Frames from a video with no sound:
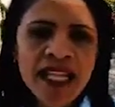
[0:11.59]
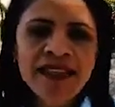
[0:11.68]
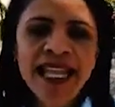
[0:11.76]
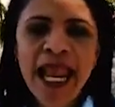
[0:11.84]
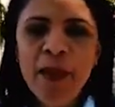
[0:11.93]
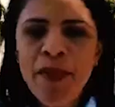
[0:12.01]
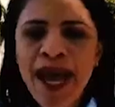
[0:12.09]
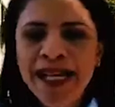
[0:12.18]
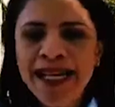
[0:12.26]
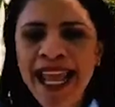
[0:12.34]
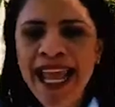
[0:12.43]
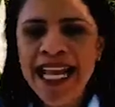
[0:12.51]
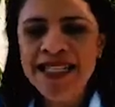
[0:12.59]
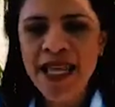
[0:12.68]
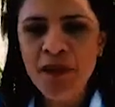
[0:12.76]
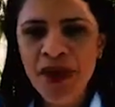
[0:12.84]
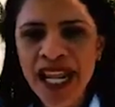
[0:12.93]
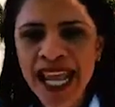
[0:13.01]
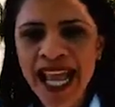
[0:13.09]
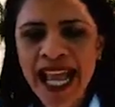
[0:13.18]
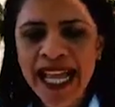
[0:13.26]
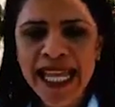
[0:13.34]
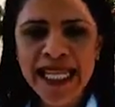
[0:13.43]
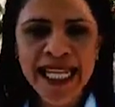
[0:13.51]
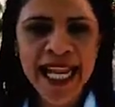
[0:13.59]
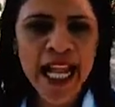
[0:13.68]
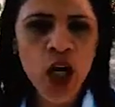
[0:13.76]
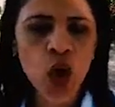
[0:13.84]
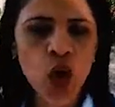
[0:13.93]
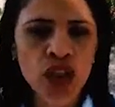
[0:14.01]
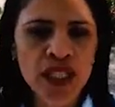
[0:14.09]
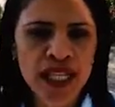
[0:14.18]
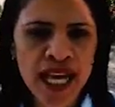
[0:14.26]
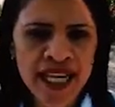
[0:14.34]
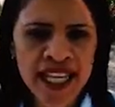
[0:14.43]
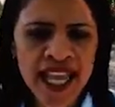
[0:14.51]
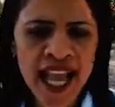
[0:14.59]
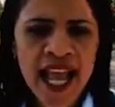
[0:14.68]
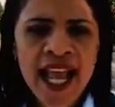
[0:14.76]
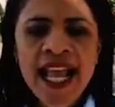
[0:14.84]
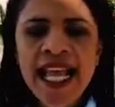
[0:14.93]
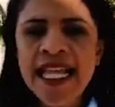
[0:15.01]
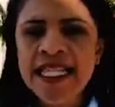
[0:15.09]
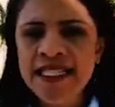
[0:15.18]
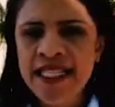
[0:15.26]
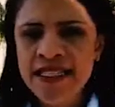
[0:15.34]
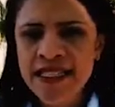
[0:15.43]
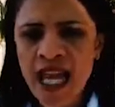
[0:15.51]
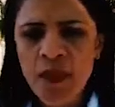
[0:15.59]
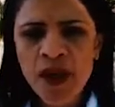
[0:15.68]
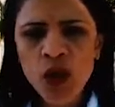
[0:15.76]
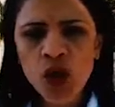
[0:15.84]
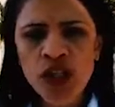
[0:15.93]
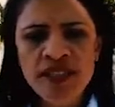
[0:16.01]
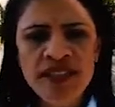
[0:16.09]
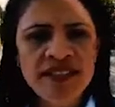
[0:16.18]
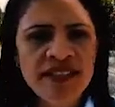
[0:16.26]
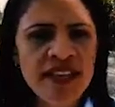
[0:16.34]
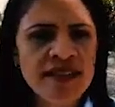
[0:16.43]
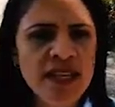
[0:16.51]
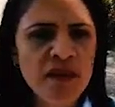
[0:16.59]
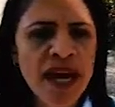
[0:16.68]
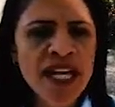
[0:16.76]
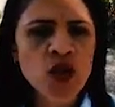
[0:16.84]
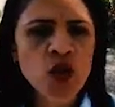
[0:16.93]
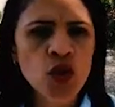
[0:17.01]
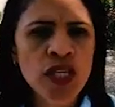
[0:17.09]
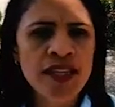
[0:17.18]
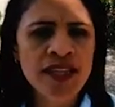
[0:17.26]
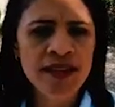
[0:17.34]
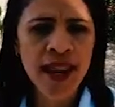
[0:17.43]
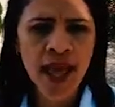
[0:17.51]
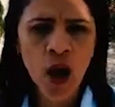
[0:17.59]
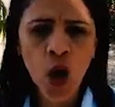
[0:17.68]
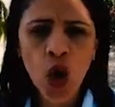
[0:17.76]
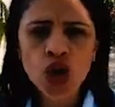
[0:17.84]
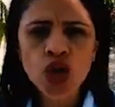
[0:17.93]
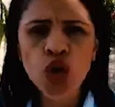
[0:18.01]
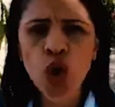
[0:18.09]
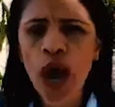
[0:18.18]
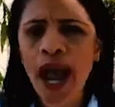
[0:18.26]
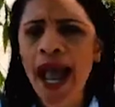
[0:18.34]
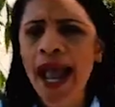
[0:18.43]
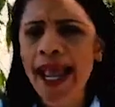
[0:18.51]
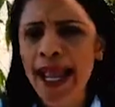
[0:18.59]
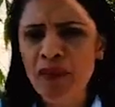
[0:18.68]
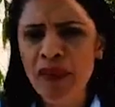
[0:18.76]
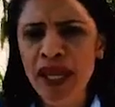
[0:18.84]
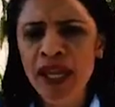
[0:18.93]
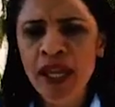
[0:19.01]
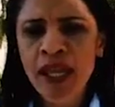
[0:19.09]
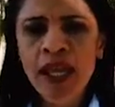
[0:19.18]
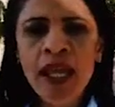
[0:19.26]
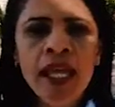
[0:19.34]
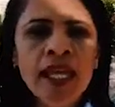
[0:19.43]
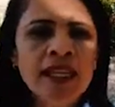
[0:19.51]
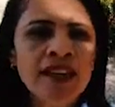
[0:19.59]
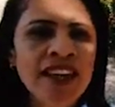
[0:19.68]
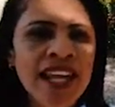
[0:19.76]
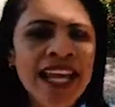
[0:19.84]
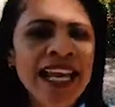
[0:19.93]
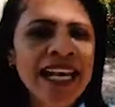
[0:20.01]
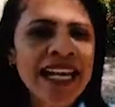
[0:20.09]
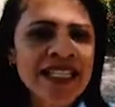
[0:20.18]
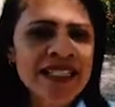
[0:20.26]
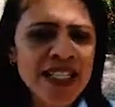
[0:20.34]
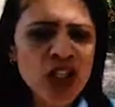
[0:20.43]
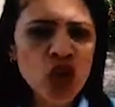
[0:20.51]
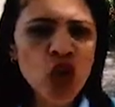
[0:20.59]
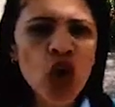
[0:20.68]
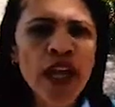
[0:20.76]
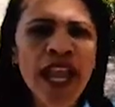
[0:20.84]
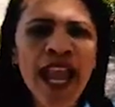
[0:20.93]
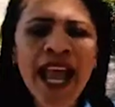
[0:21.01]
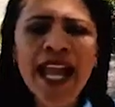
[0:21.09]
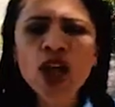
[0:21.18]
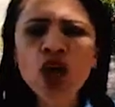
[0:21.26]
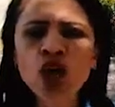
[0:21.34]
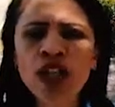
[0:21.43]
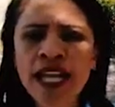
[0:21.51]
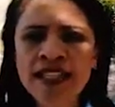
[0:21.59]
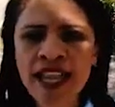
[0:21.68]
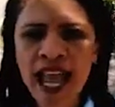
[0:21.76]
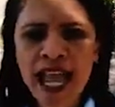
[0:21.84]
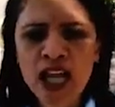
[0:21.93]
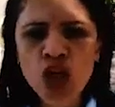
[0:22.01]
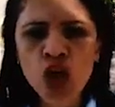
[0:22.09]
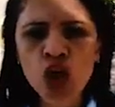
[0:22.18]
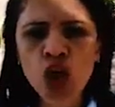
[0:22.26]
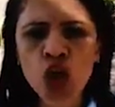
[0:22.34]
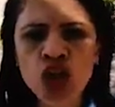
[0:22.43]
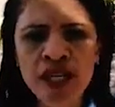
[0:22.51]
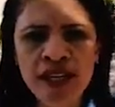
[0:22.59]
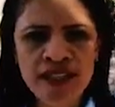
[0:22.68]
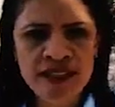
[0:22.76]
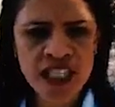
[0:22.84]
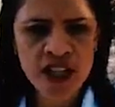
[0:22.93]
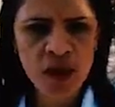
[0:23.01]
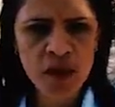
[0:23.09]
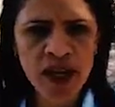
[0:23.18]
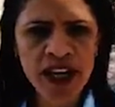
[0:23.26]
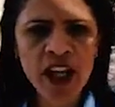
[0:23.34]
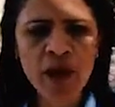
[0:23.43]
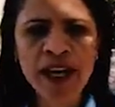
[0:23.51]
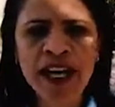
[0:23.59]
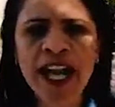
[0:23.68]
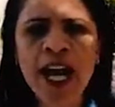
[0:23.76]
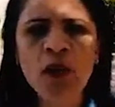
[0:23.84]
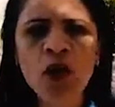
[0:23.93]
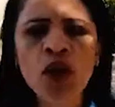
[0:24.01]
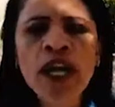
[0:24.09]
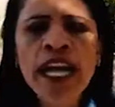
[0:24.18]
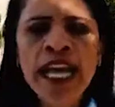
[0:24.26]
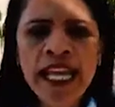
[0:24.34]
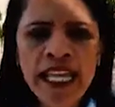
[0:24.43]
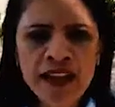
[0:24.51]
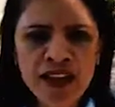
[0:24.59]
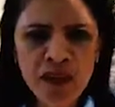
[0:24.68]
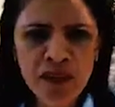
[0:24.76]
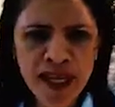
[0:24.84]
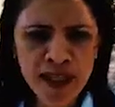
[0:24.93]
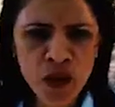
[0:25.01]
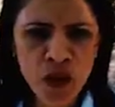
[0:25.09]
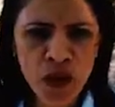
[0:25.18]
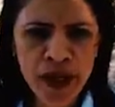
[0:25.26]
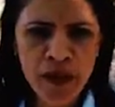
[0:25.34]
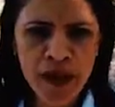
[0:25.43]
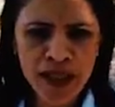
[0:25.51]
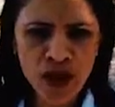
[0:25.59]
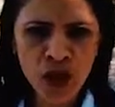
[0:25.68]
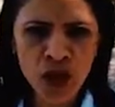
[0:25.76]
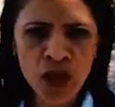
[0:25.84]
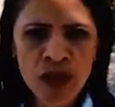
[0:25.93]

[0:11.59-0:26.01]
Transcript: de la Magna Asamblea General Ordinaria este sábado 16 de marzo desde las 8 a.m del el recinto que año tras año nos recibe para llevar a cabo este magno evento,